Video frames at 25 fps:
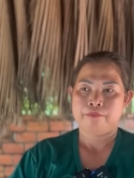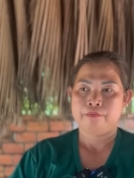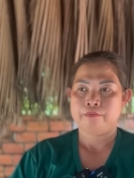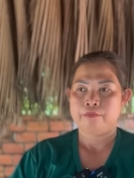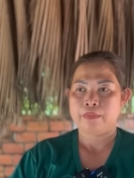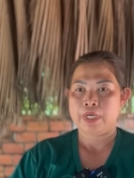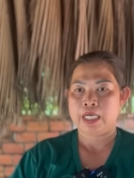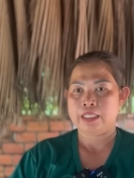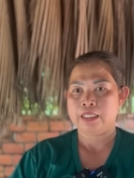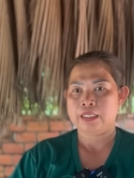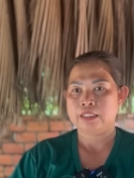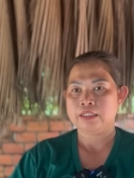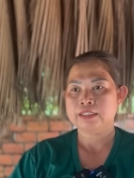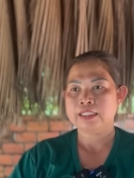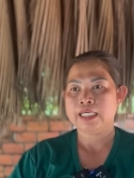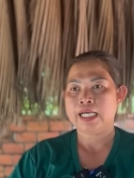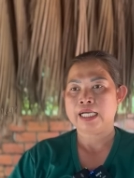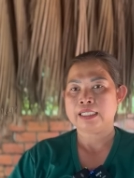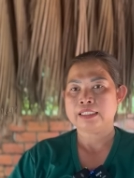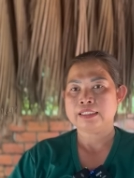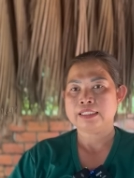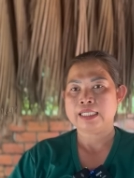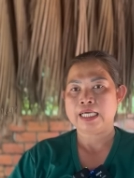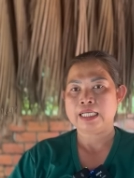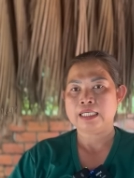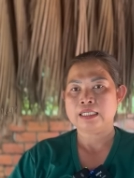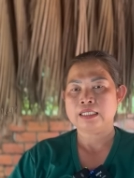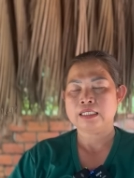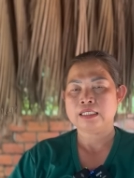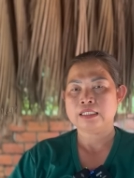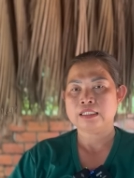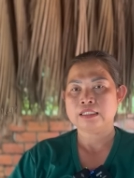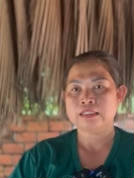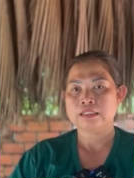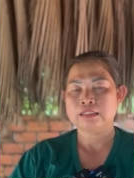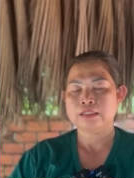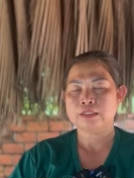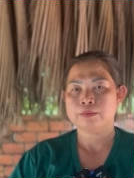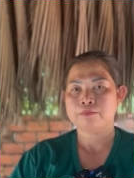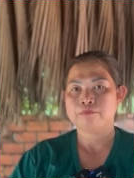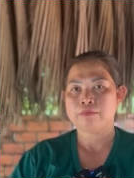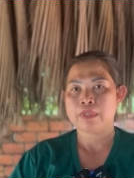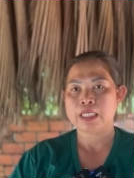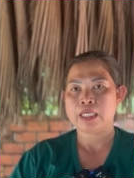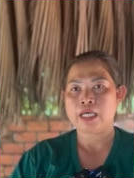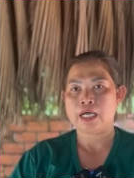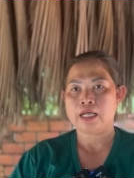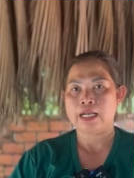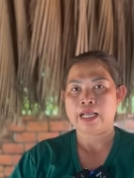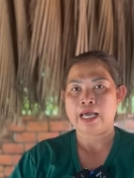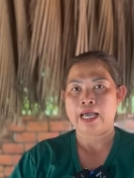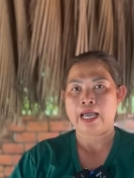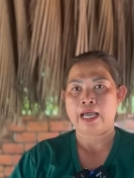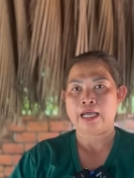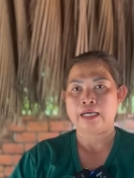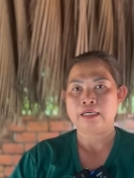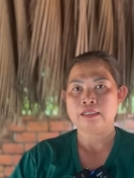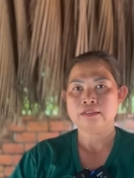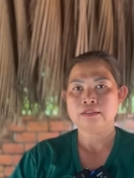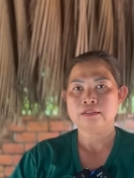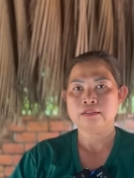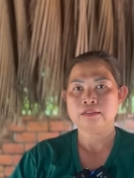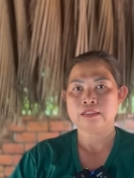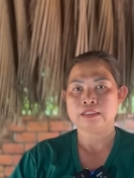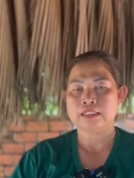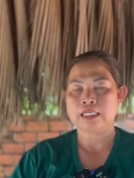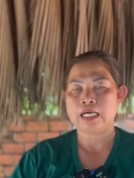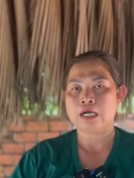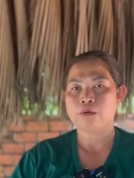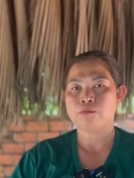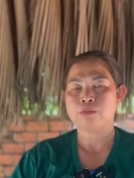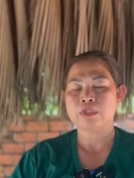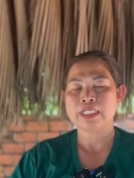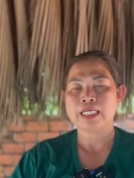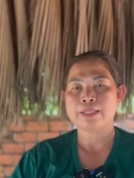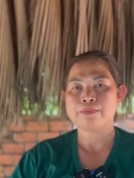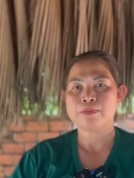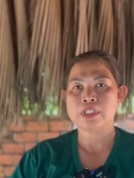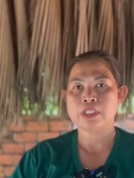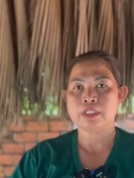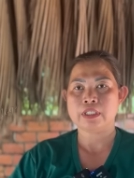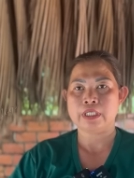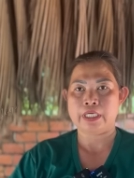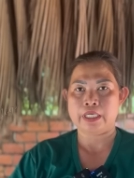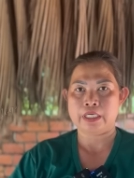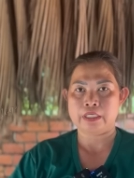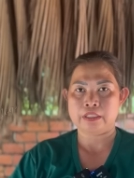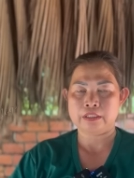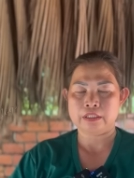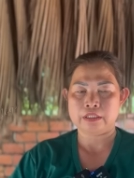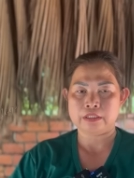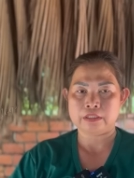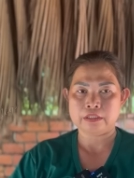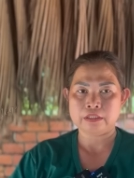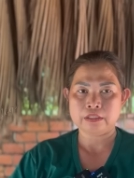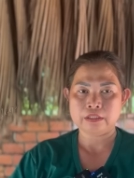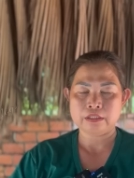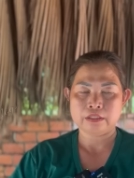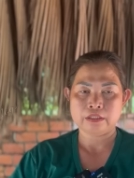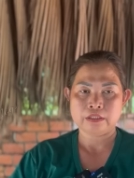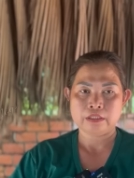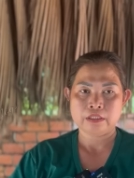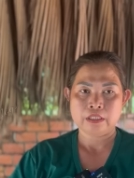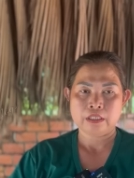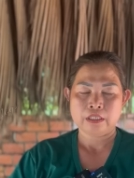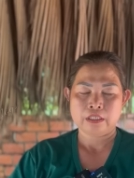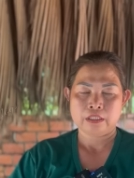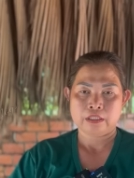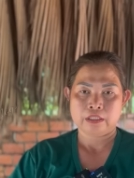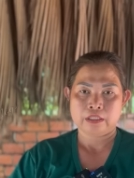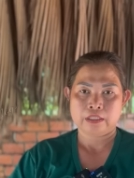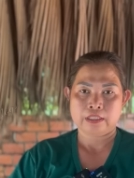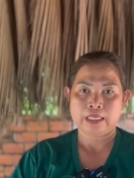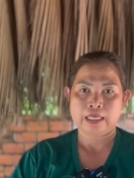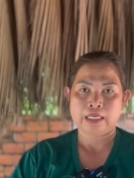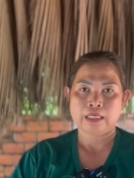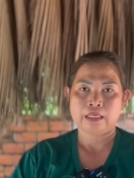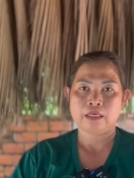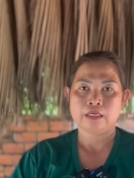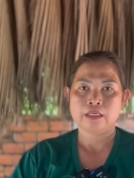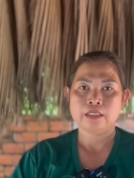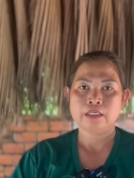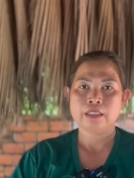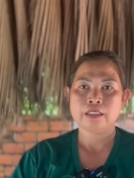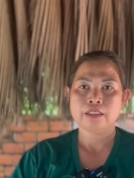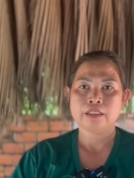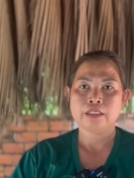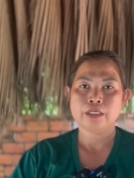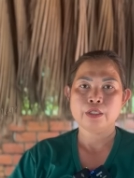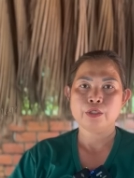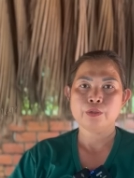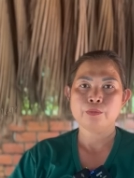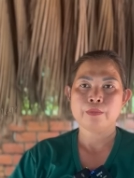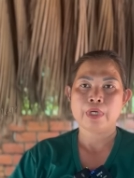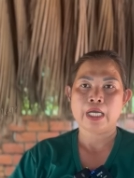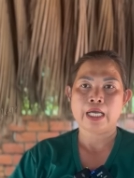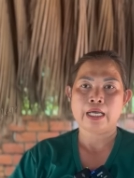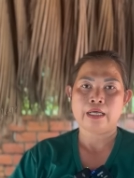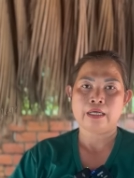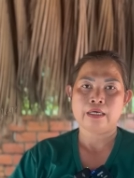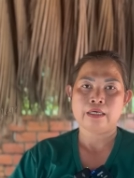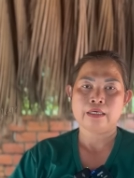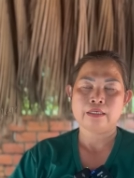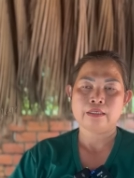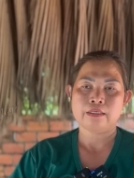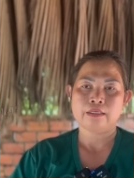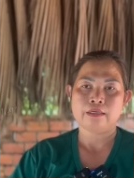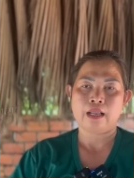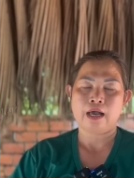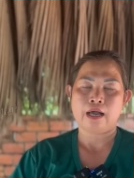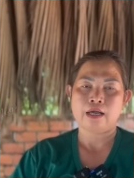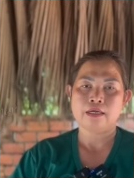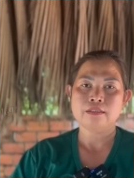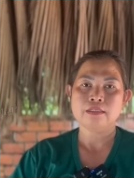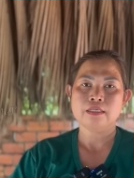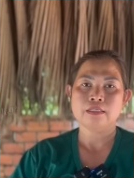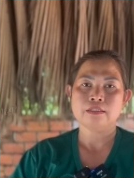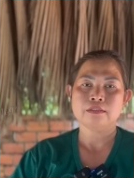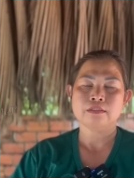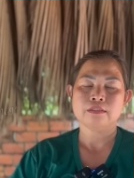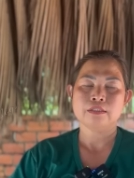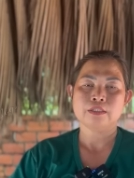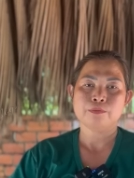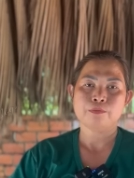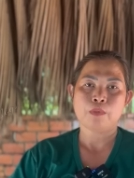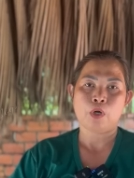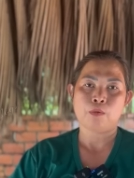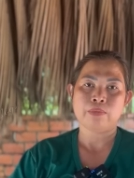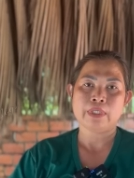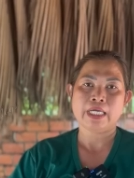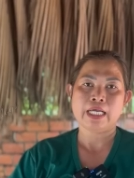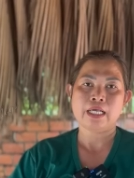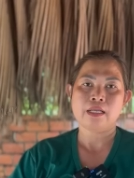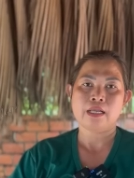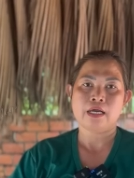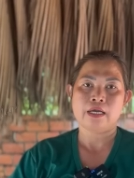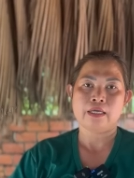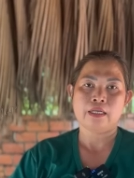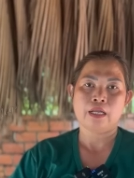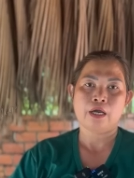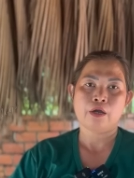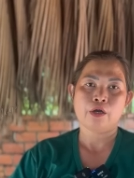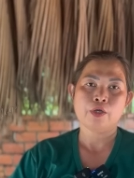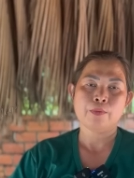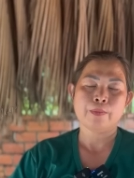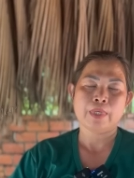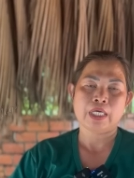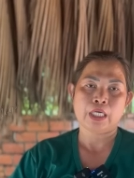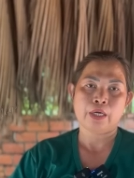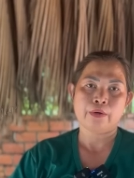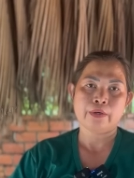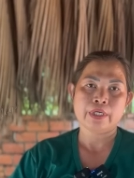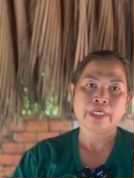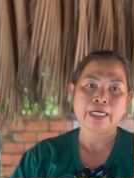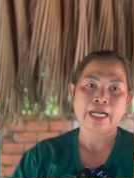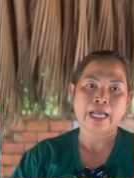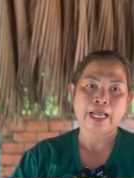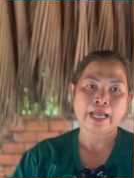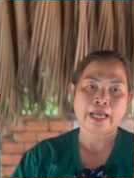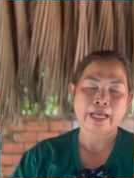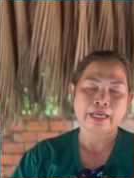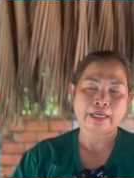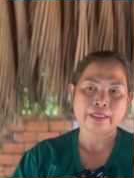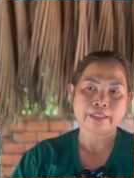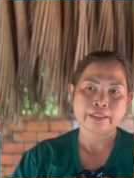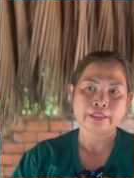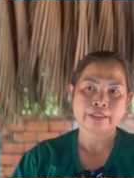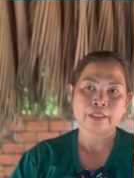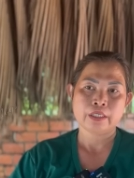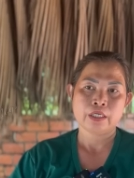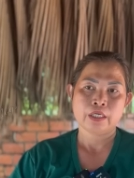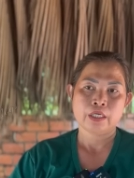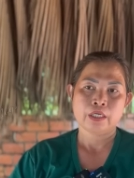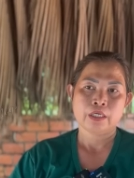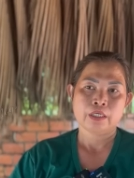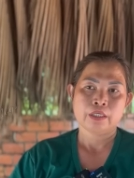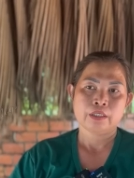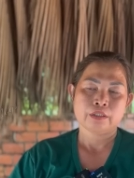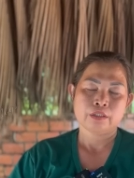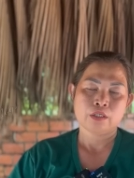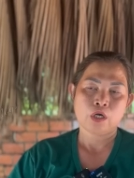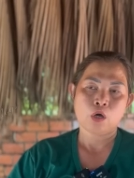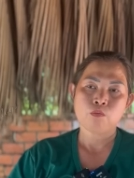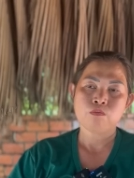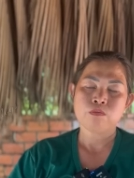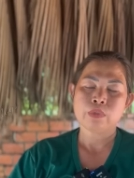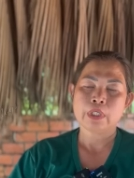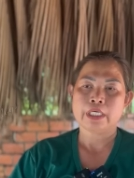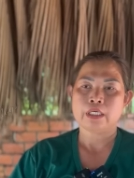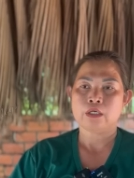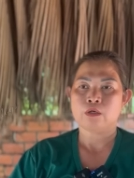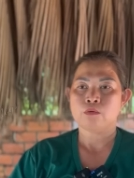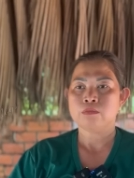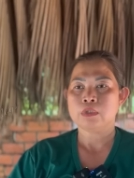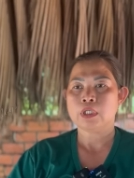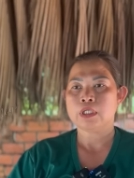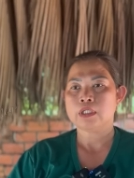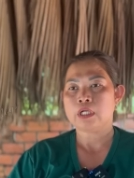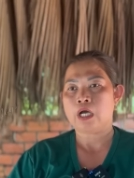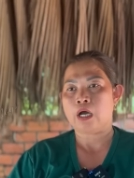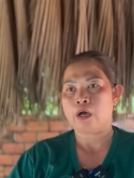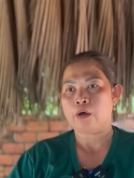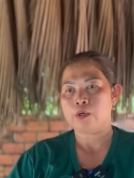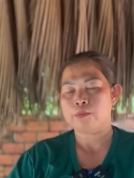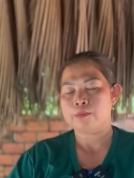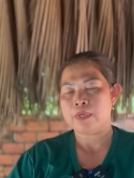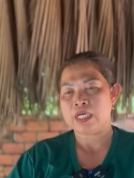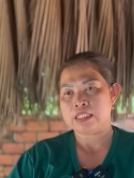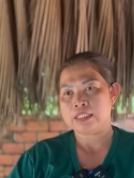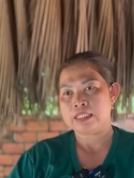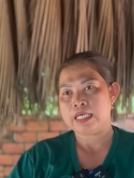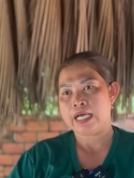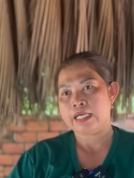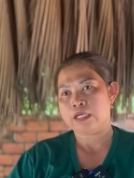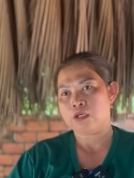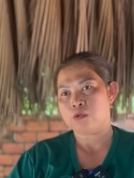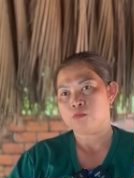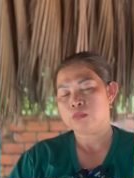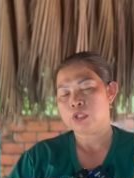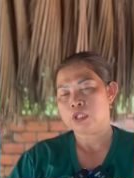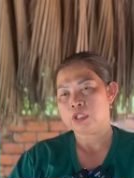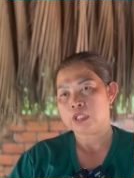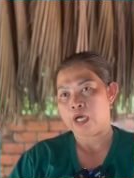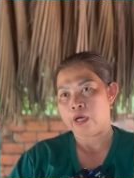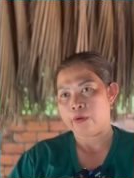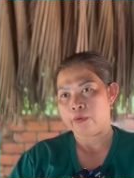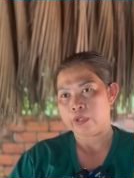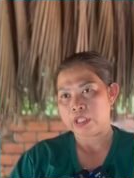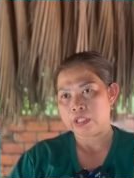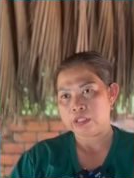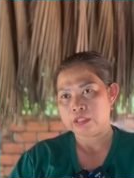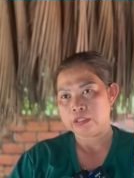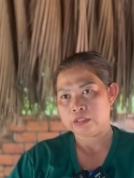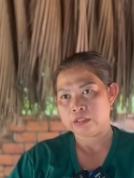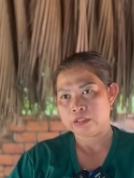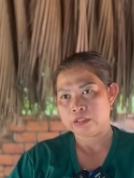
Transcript: mà những căn chánh á, bây giờ là ẩn người ta không có dám xuất hiện nữa người ta nói nếu mà lỡ như một cái lời nói mà nói ra đúng thì cũng có tội mà sai cũng có tội